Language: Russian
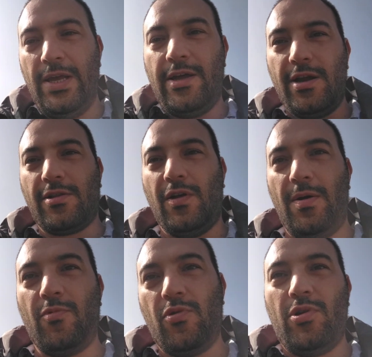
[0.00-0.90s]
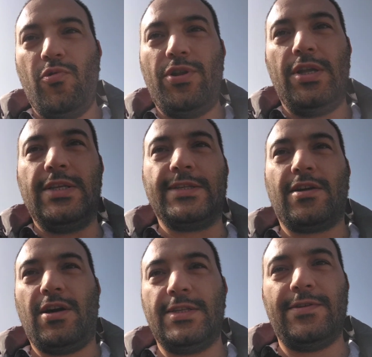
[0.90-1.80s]
рекламу люди не
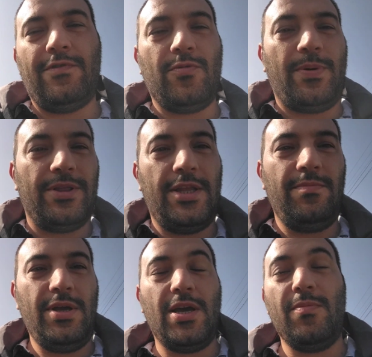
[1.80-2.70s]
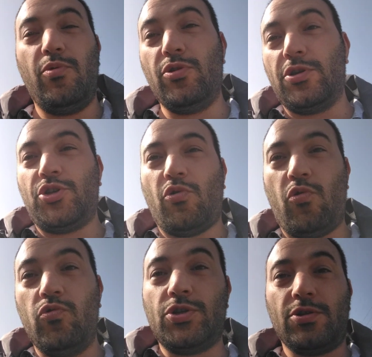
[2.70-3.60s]
заказывают, пандемия и будет еще
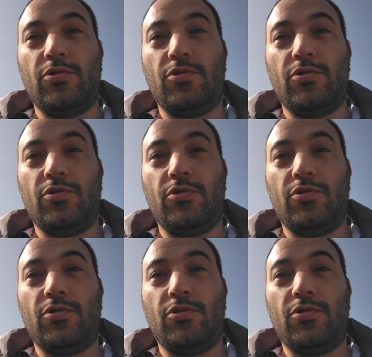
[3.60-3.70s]
хуже.